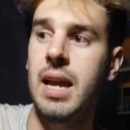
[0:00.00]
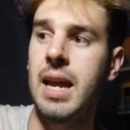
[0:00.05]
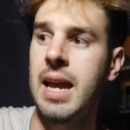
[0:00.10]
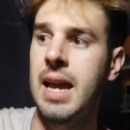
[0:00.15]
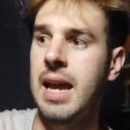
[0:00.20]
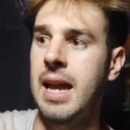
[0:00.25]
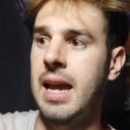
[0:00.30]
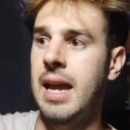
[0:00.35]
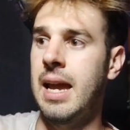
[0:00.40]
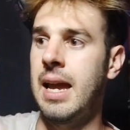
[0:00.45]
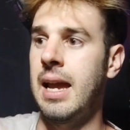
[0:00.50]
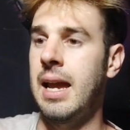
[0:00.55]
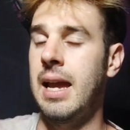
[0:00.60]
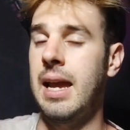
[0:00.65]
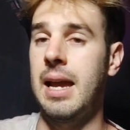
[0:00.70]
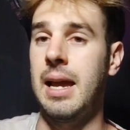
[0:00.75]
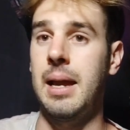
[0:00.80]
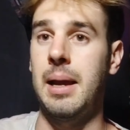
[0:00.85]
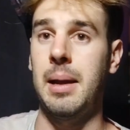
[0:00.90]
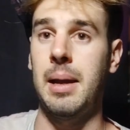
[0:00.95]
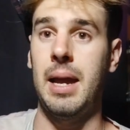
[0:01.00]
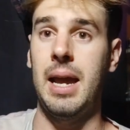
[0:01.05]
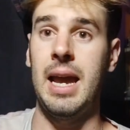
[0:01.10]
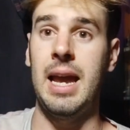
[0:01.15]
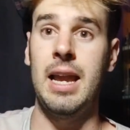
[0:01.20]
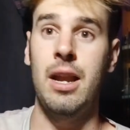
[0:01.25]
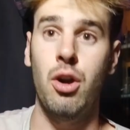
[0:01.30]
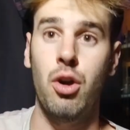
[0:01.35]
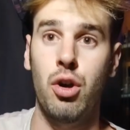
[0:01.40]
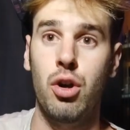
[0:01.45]
eh,
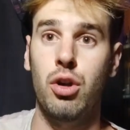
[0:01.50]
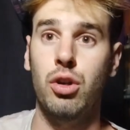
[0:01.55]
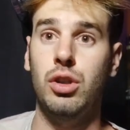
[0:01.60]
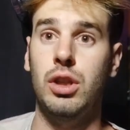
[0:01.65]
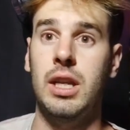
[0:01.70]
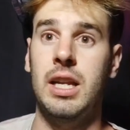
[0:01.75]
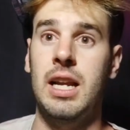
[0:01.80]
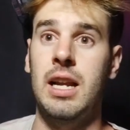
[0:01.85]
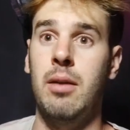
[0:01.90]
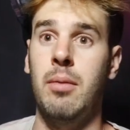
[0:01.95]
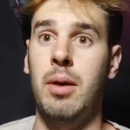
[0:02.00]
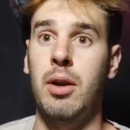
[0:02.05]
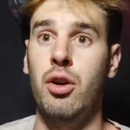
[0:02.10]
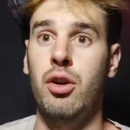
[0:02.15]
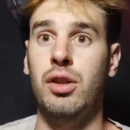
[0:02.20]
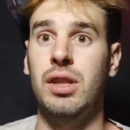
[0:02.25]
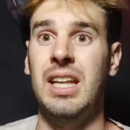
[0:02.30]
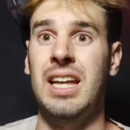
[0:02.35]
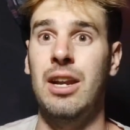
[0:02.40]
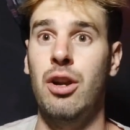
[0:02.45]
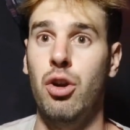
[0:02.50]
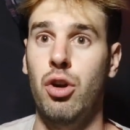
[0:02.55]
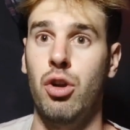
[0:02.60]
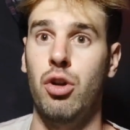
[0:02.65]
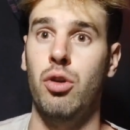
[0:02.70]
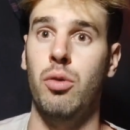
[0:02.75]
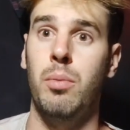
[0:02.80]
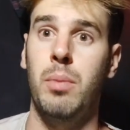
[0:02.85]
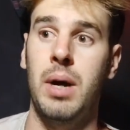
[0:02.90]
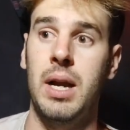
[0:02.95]
el oro tiene el valor del oro,